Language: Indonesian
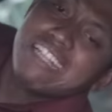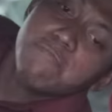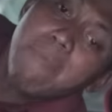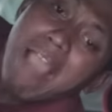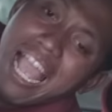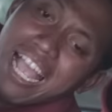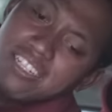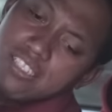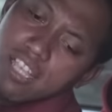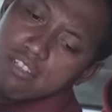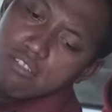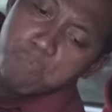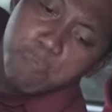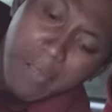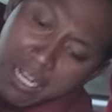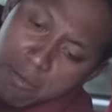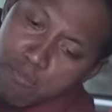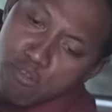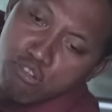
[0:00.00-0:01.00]
mang tatu
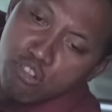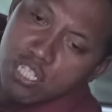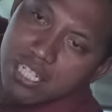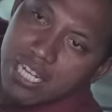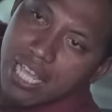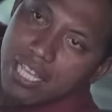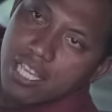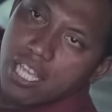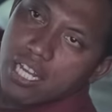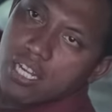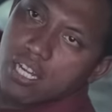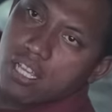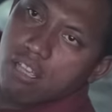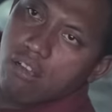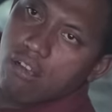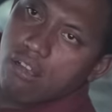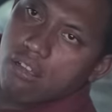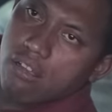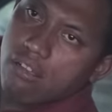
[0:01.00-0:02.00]
pengemudi ning kene
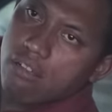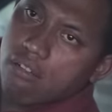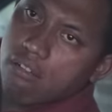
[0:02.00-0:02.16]
kok.